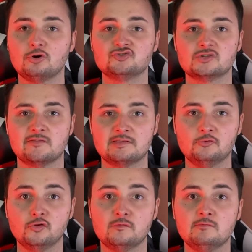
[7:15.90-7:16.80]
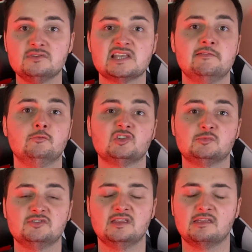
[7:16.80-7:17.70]
proche de la philosophie, vous savez, où on
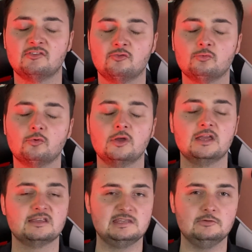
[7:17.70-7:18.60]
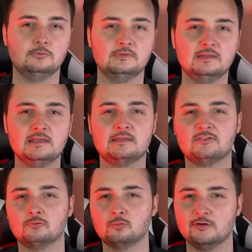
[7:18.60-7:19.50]
se pose des questions de qui on est,
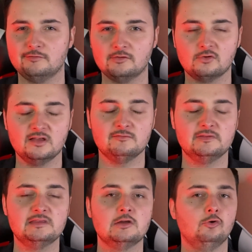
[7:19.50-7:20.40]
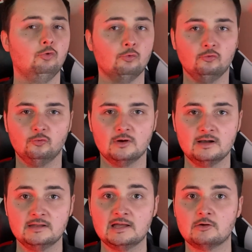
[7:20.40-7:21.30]
qu'est-ce qu'on doit faire dans la vie, où on
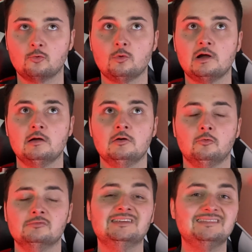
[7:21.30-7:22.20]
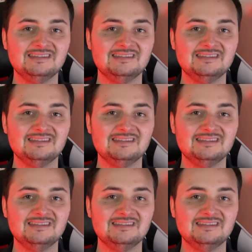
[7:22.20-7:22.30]
doit aller, à quoi on est